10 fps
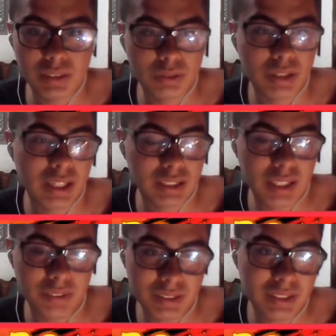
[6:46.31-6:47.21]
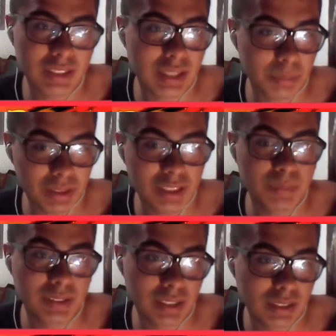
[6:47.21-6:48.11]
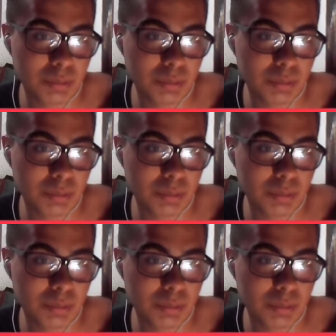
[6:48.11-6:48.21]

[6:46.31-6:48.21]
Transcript: Tiene una carta verde que también es bastante